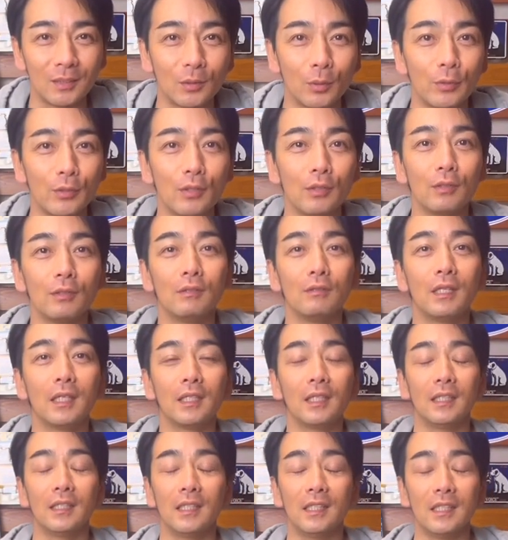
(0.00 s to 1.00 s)
というわ
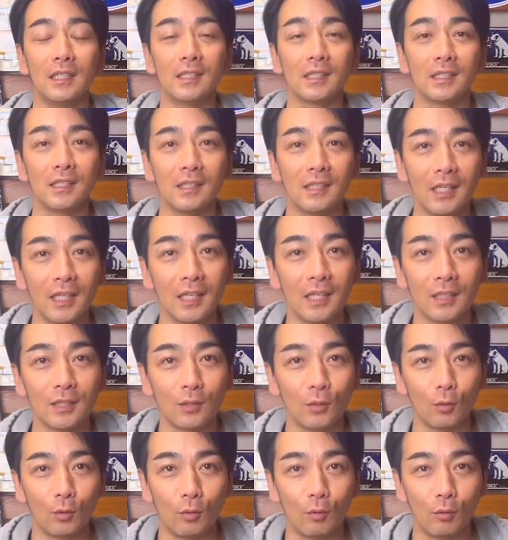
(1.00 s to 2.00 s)
けでですね、
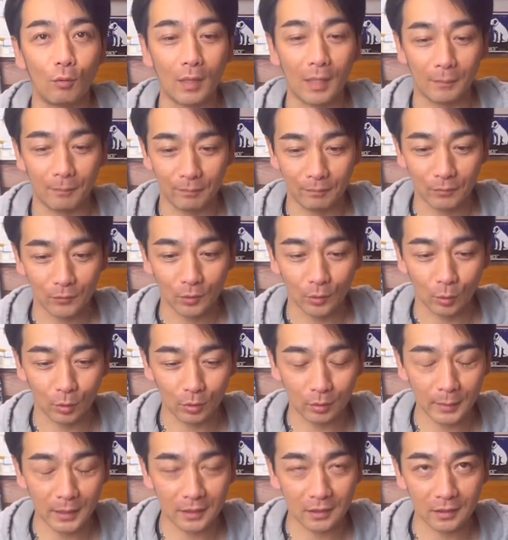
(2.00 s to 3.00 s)
今日は
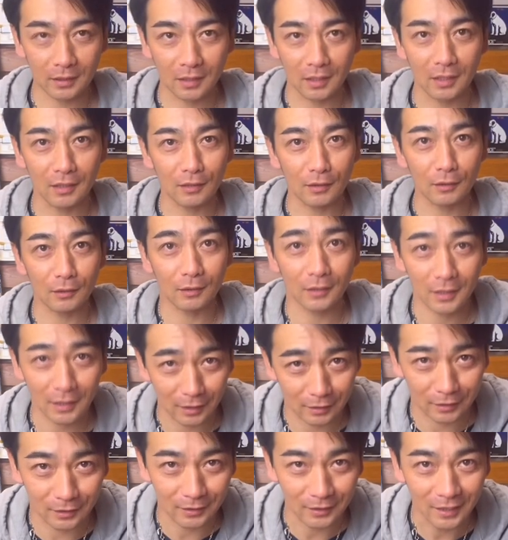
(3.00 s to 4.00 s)
特別緊急
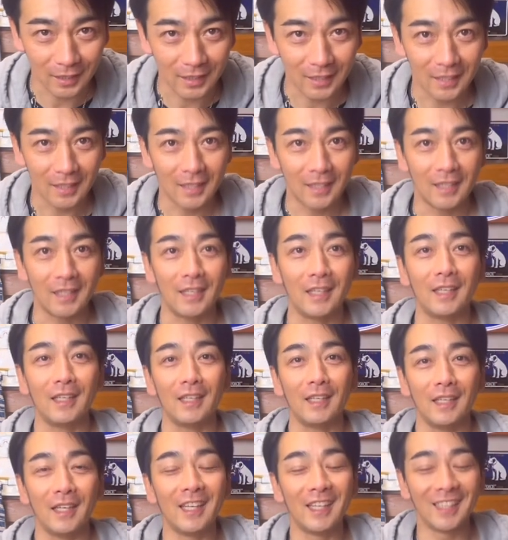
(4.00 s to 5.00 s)
企画。
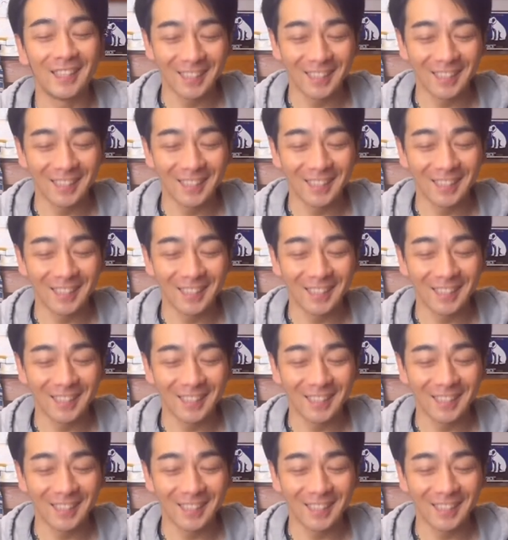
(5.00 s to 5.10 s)
えー